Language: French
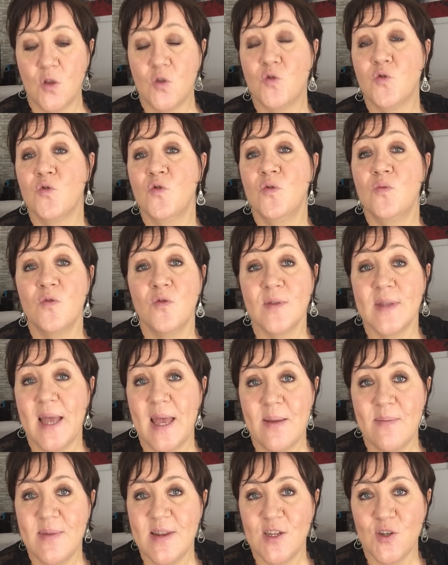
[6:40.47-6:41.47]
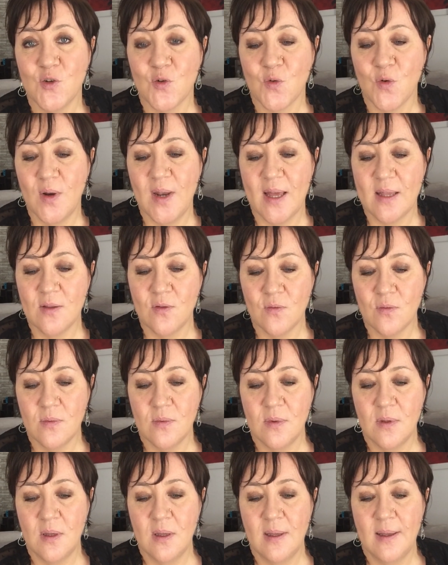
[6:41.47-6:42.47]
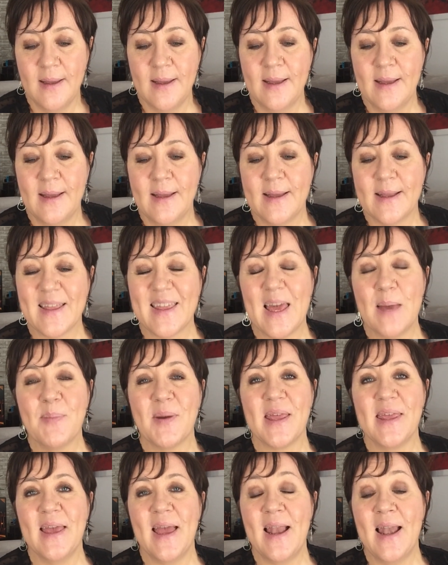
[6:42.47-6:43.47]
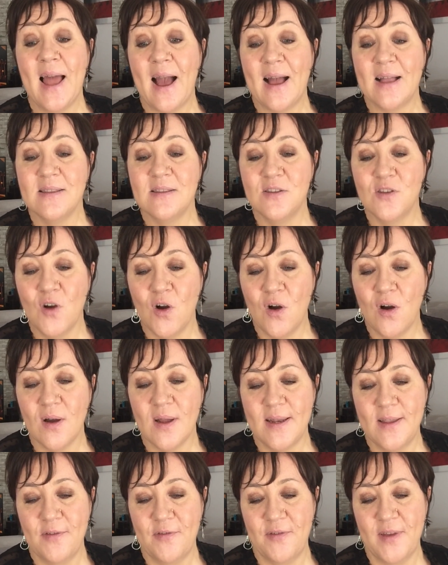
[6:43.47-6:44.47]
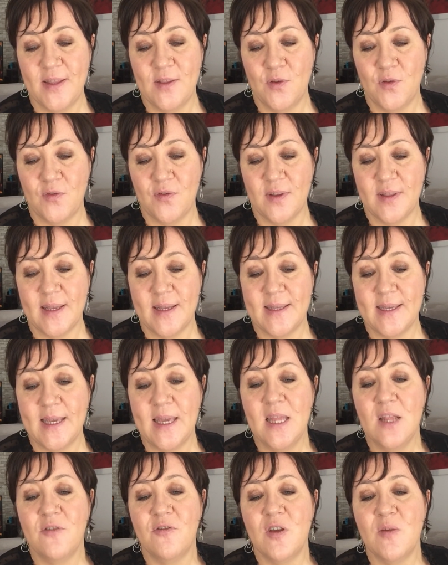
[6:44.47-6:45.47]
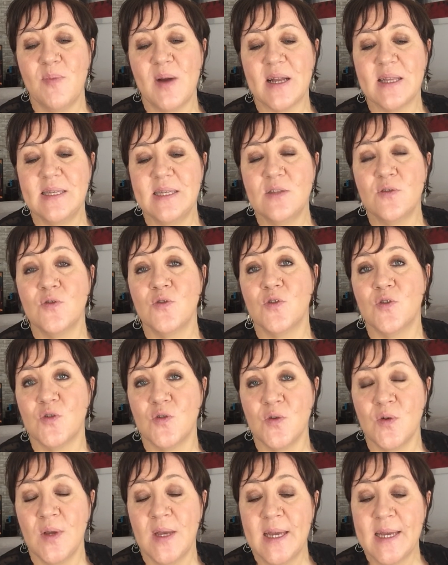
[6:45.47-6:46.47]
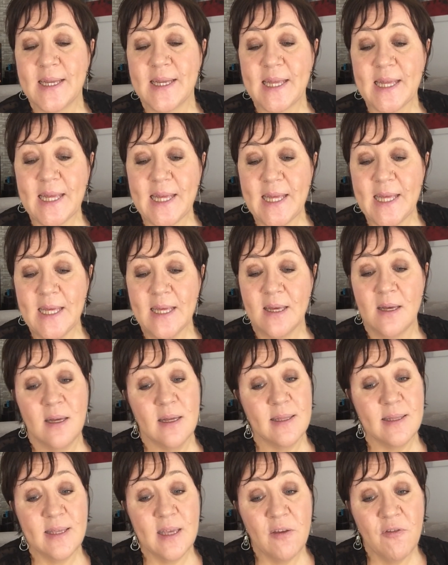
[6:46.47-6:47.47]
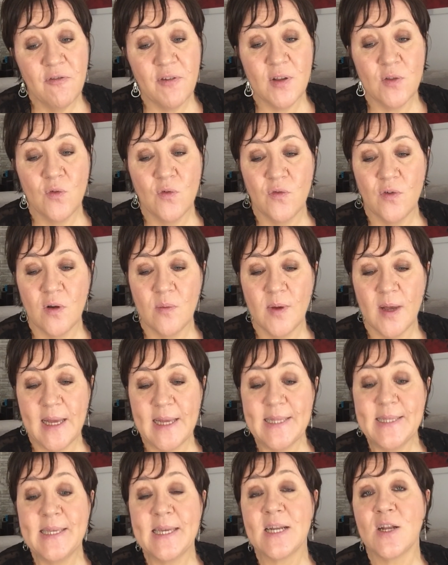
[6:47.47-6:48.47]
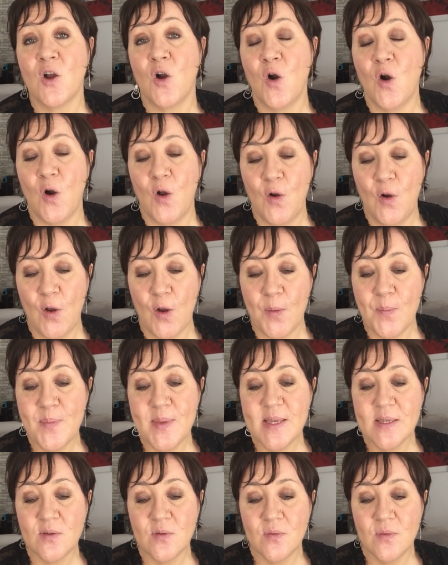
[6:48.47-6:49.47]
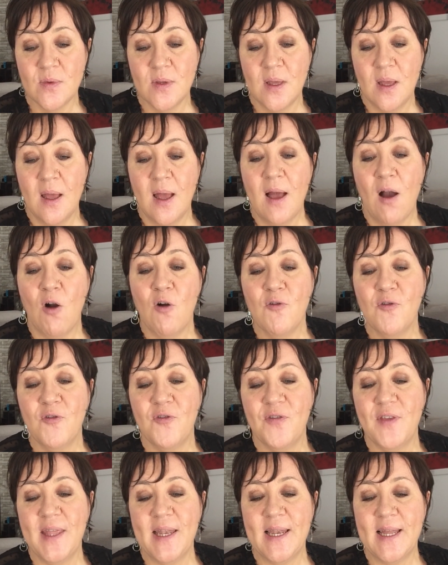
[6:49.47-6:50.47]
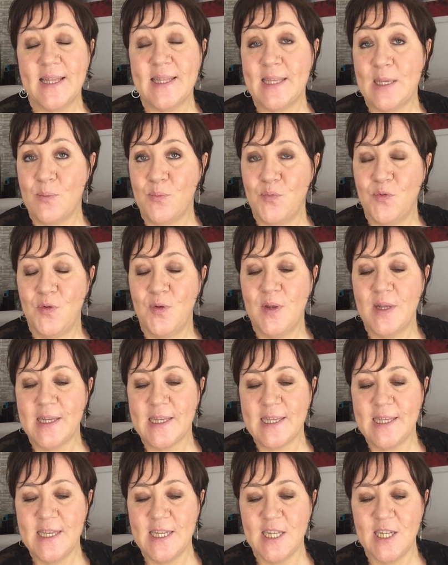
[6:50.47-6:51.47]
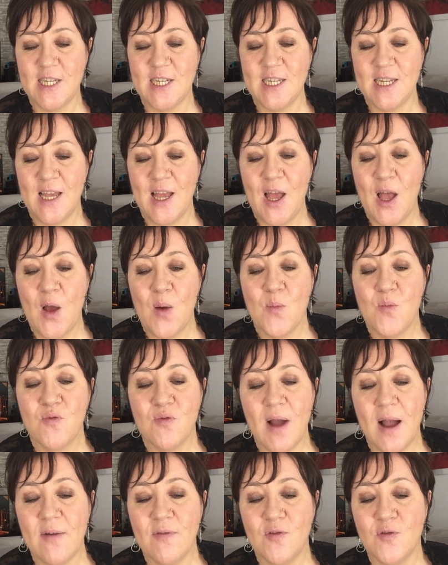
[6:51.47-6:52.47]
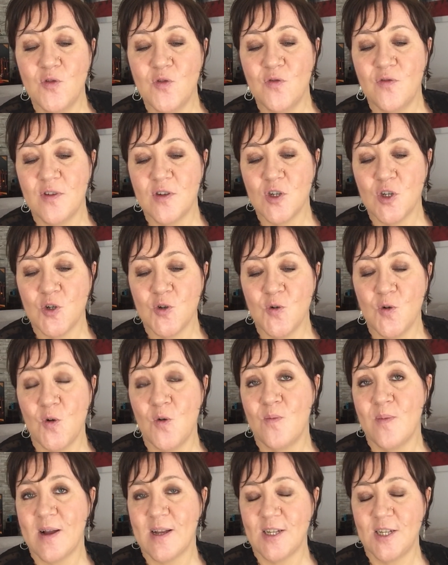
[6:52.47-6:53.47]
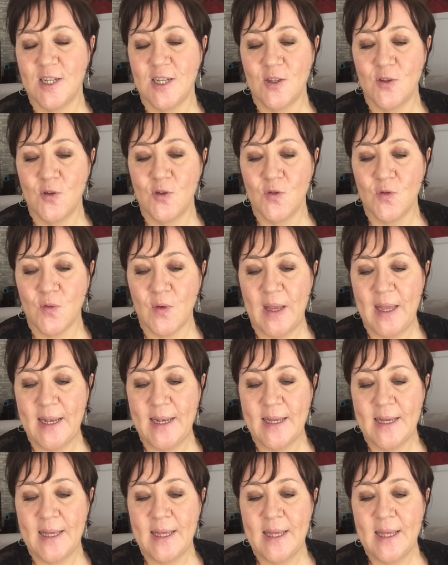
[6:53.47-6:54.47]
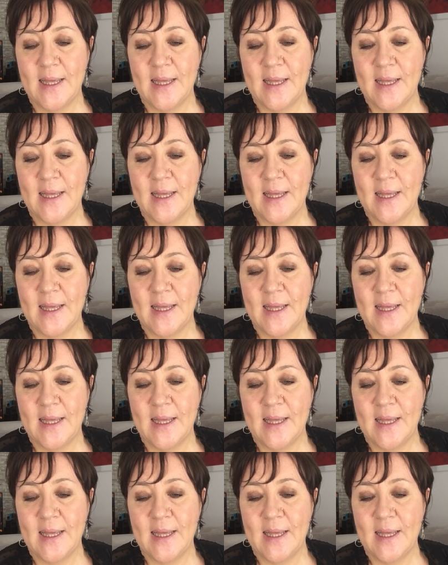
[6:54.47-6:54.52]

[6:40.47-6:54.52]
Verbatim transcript: Tout le monde aime les chocolats, non Gabriel adore les fêtes de fin d'année. Il fait partie de ceux qui, dès fin novembre, décorent leur maison, enfilent des pulls kitsch, boivent du vin chaud au marché de Noël